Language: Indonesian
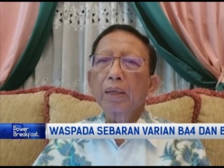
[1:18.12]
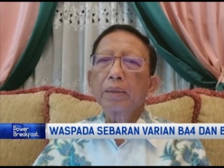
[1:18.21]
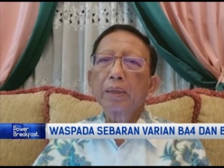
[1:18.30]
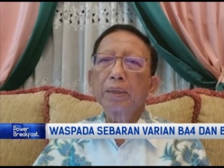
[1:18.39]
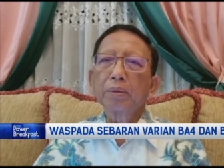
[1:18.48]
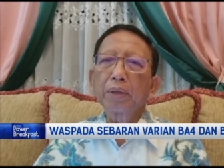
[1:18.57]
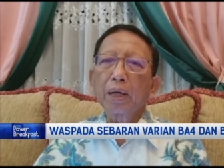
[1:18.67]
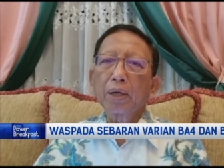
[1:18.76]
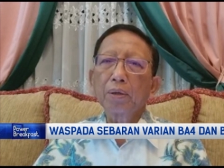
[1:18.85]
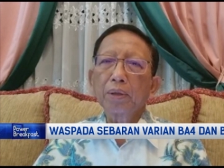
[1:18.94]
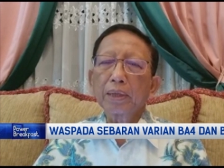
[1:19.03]
Eh, tentu
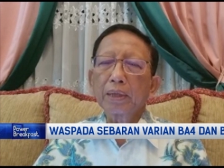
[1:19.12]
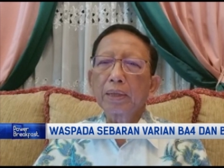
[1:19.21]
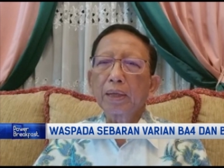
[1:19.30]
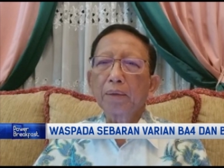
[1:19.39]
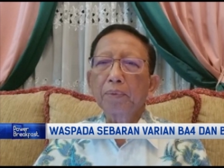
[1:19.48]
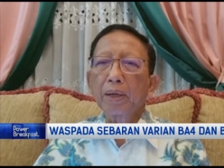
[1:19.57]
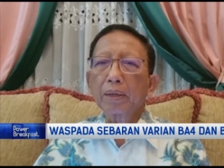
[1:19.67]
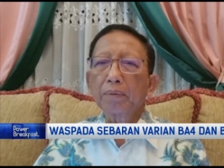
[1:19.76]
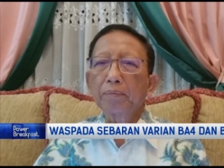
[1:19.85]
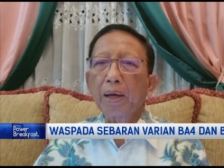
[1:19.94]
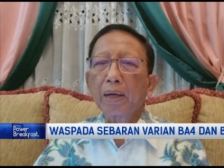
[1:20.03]
kalau kita
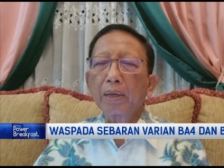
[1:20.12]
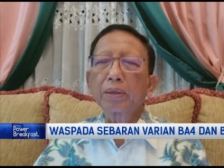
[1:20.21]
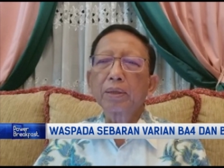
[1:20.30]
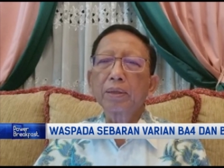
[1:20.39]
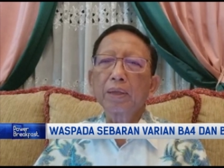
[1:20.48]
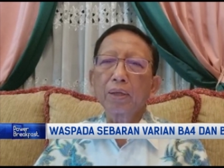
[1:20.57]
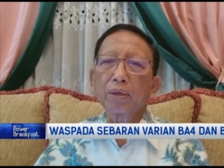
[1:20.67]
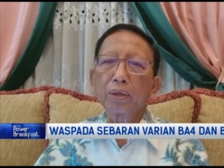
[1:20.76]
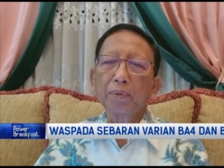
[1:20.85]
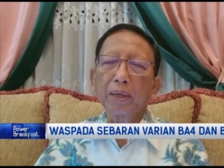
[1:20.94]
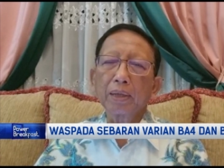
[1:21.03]
panas tinggi
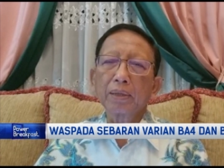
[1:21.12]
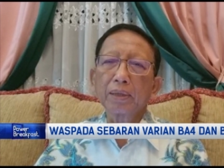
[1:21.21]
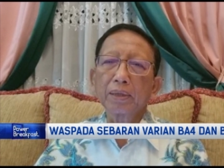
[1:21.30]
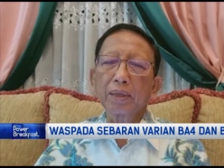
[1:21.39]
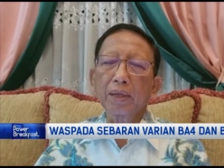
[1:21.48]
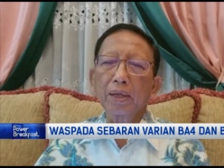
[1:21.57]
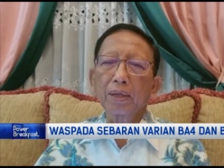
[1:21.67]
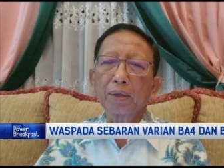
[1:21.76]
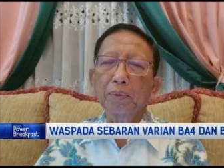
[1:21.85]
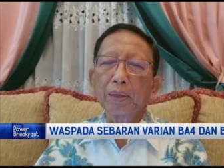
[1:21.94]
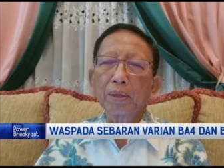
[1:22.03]
atau makin sesak
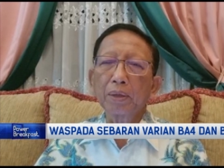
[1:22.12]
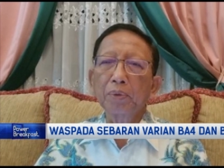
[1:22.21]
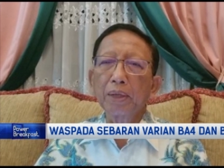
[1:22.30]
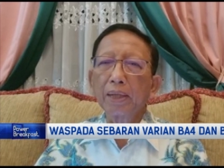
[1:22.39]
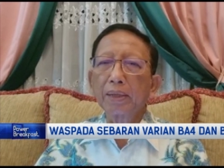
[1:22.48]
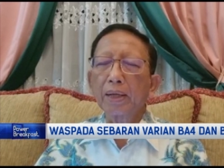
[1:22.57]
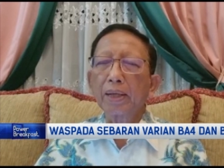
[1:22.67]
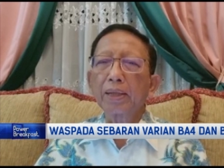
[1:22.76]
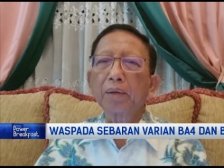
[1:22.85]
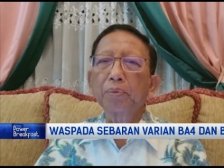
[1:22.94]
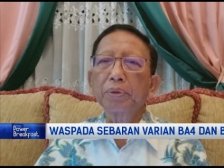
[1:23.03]
atau kemudian
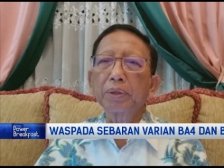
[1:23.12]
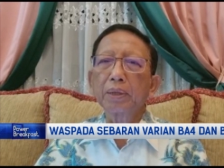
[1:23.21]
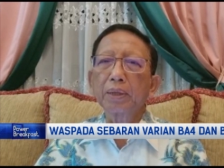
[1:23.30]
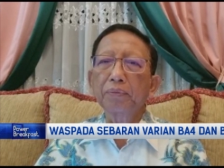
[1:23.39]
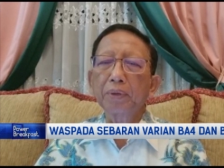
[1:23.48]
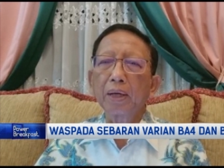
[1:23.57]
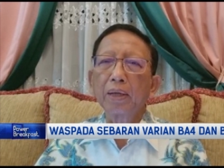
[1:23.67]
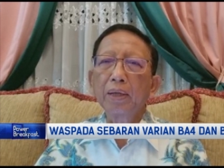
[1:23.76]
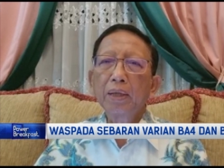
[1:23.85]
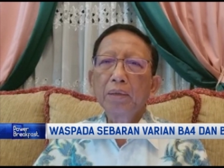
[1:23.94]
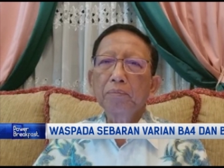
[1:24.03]
ternyata positif ya
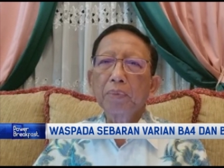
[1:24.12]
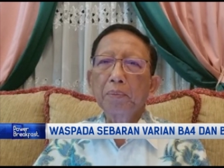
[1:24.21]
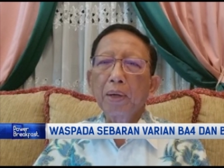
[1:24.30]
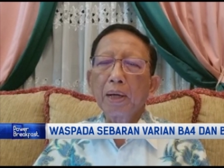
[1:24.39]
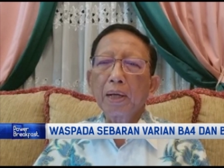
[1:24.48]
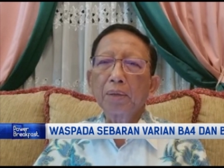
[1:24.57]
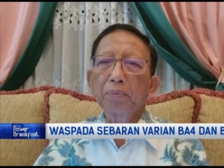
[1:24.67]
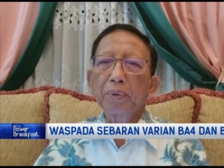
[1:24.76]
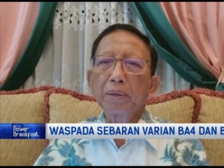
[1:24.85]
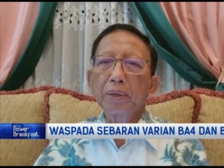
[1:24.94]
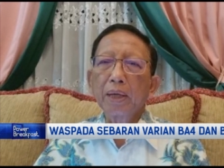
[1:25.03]
memang kalau
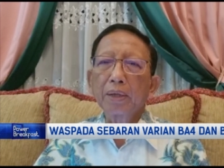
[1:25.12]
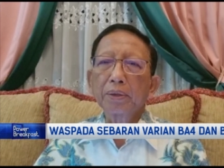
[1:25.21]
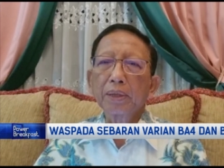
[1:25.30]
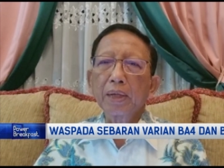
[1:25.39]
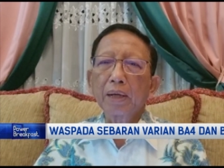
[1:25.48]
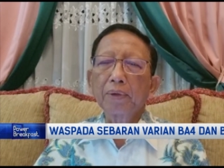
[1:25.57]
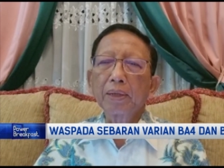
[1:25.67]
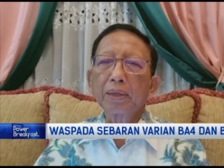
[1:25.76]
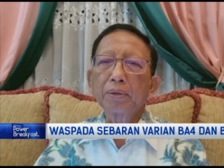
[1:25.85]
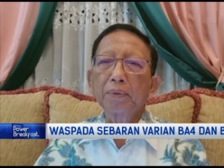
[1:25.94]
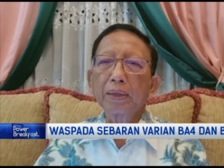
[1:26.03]
perlu ya harus
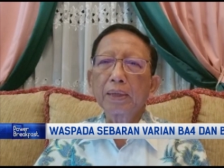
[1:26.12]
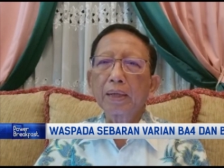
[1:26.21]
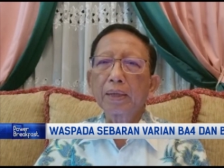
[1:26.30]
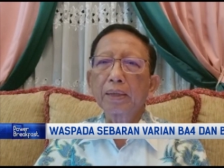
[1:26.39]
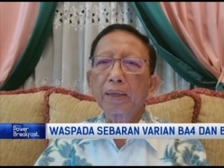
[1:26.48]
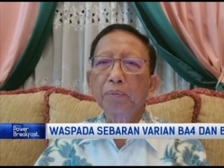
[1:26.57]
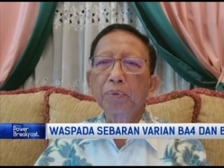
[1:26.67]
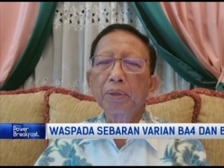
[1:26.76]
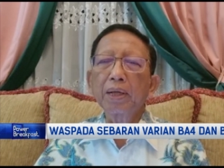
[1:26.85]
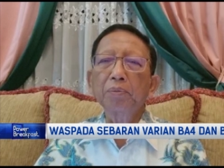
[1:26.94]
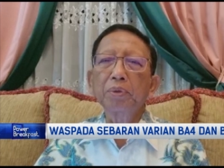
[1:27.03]
dirawat di rumah sakit.
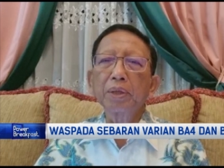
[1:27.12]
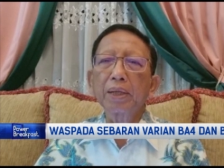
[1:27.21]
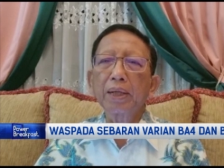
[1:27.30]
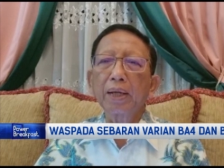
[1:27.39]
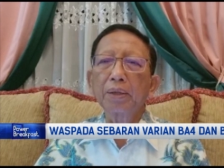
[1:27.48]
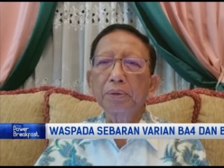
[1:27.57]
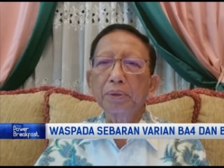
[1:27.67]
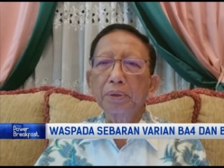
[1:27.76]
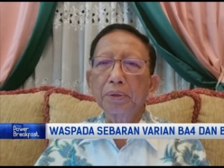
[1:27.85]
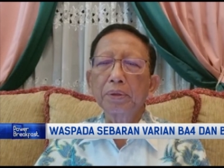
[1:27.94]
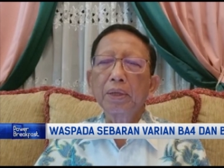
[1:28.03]
Namun kemungkinan
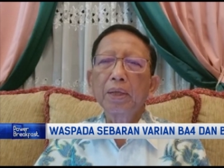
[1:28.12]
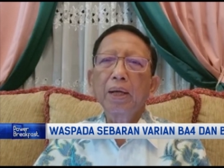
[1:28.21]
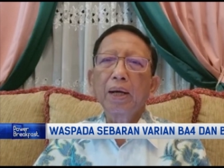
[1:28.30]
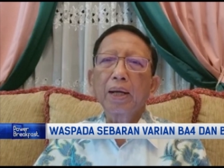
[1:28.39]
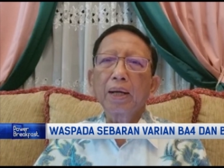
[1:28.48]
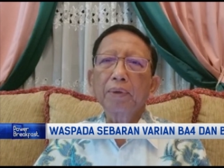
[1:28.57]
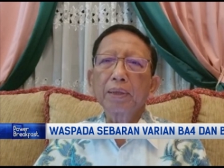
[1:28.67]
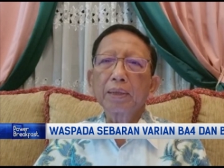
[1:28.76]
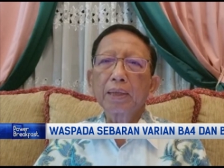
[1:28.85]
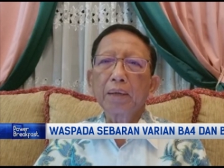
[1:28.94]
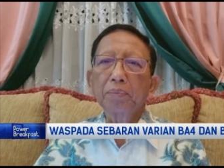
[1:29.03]
untuk rawat
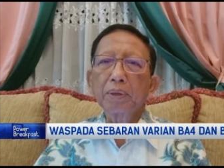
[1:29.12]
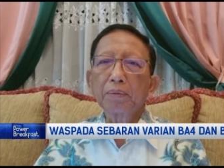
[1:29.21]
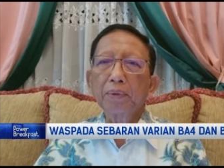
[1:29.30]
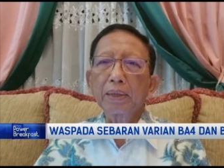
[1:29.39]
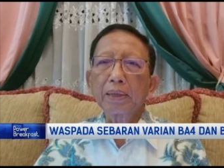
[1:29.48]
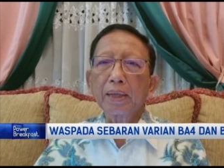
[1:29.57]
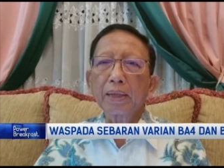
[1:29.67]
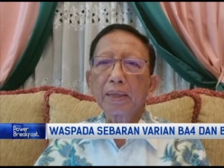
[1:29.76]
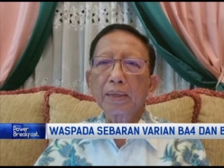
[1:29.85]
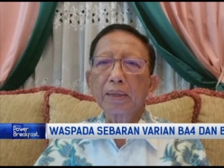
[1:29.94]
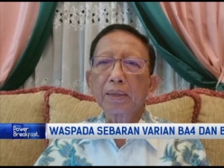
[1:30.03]
inap di rumah
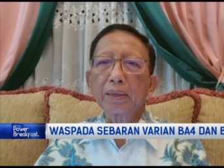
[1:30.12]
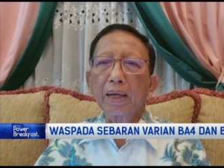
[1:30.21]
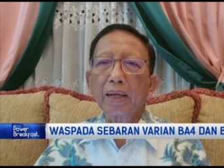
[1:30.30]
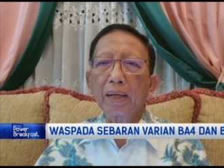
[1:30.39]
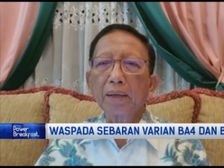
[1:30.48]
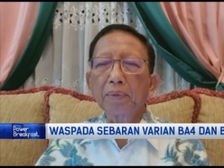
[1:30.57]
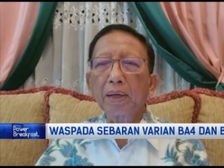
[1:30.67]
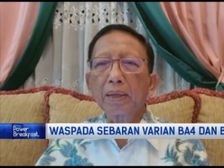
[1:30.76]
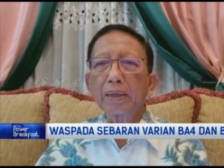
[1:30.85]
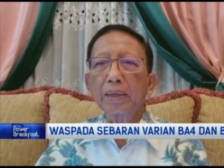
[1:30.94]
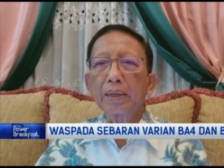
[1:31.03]
sakit sekarang
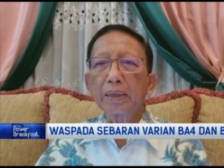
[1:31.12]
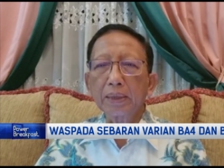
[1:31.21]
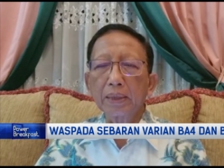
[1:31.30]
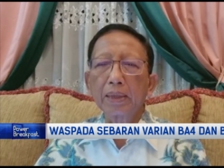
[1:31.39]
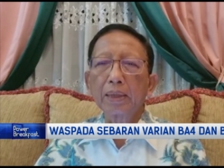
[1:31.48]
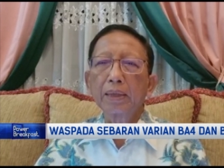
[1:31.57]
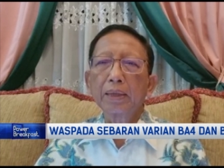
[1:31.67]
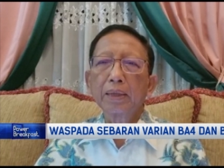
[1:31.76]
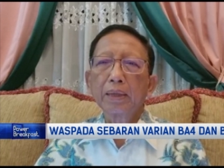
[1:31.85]
makin kecil.